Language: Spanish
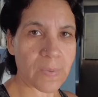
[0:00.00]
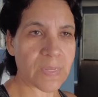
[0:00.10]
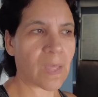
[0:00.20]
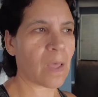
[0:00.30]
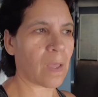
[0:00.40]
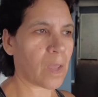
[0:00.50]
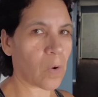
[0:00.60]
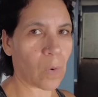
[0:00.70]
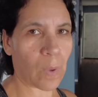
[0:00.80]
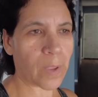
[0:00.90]
¿sabes qué?
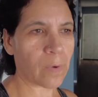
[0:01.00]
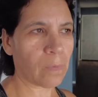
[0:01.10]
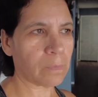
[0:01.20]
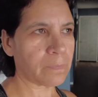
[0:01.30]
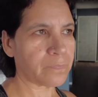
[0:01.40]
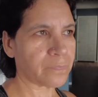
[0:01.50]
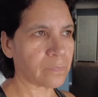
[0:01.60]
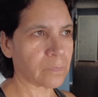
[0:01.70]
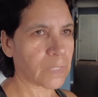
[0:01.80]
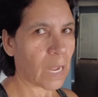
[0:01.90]
Quiero al baño.
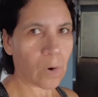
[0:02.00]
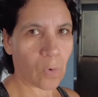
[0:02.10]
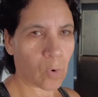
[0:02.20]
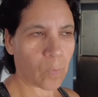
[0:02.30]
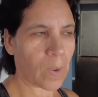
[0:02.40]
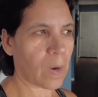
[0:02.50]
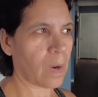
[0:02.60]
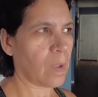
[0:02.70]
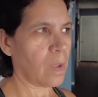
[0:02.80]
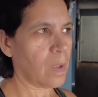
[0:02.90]
Algo
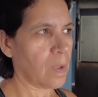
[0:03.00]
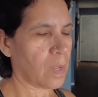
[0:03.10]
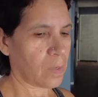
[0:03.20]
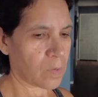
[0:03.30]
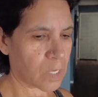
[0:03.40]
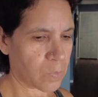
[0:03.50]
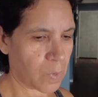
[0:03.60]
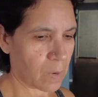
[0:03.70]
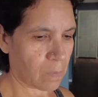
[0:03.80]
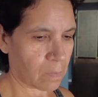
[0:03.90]
normal.
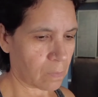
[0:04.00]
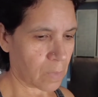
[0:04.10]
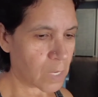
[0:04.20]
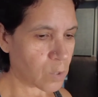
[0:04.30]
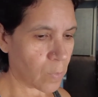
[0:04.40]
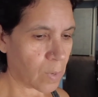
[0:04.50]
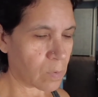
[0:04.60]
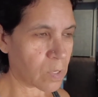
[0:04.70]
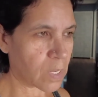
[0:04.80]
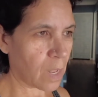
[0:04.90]
Entonces, bueno, eso me
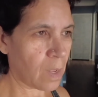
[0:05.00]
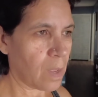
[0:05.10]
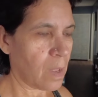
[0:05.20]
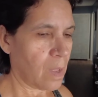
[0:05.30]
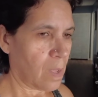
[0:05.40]
gusta.